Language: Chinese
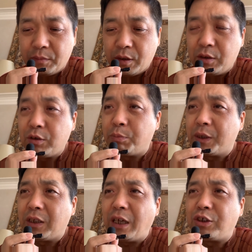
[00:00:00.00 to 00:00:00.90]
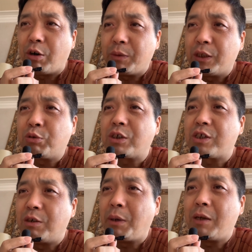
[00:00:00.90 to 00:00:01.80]
就比赖小民多
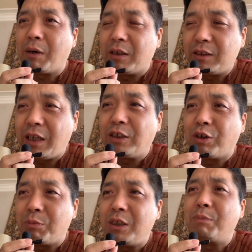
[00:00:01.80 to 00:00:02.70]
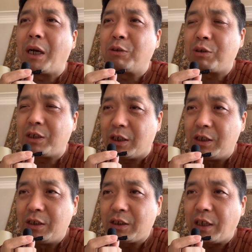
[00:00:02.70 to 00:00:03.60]
十倍吧，赖小民一百多个，
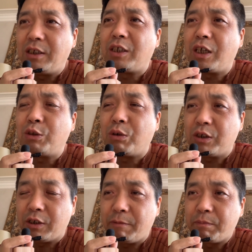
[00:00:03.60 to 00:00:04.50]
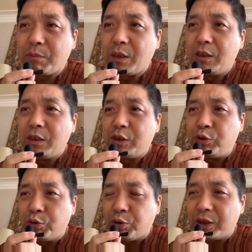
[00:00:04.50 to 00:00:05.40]
他一千多个，
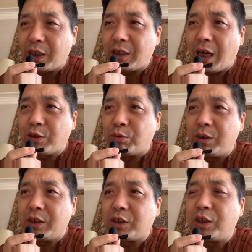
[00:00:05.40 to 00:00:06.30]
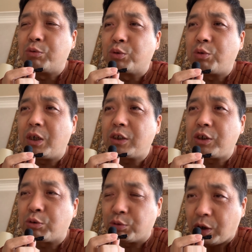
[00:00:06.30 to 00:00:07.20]
据说加拿大总理特鲁多
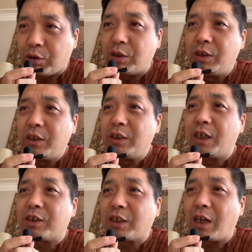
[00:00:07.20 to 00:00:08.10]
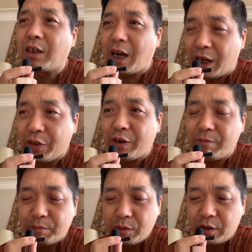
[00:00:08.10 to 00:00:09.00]
小土豆也是他的孩子，
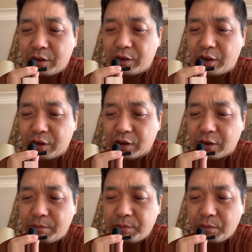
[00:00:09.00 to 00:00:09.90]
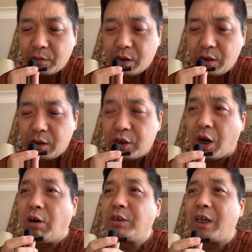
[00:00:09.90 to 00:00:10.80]
私生子，
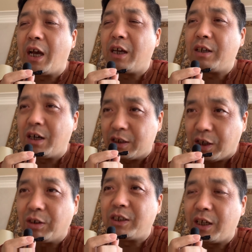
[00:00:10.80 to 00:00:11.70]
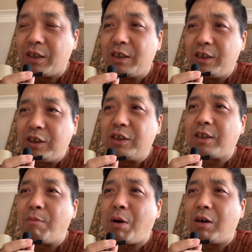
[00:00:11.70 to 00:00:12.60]
朝鲜啊，朝鲜金
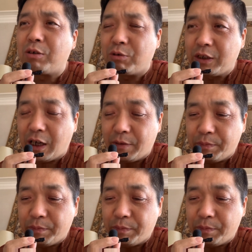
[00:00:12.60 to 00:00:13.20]
三胖的国家。